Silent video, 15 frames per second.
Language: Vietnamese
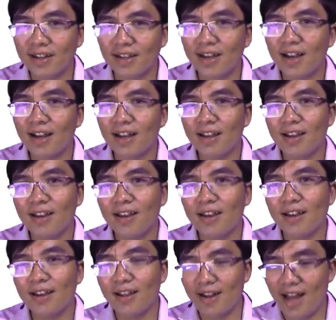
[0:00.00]
Được chưa?
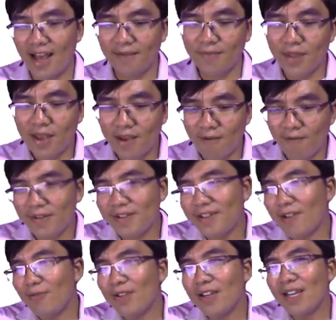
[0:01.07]
Đấy,
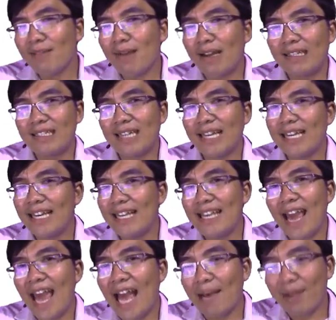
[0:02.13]
giống như các bạn xây
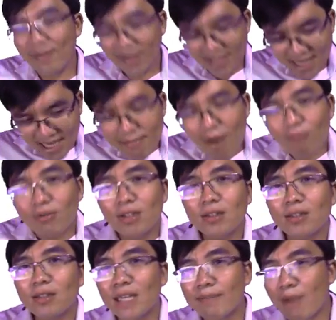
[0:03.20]
cái nhà, các bạn phải xây cái
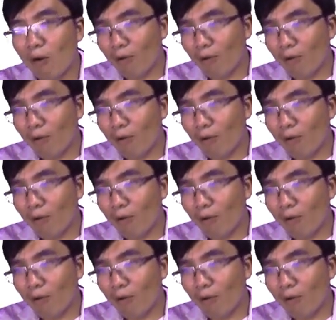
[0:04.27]
móng trước.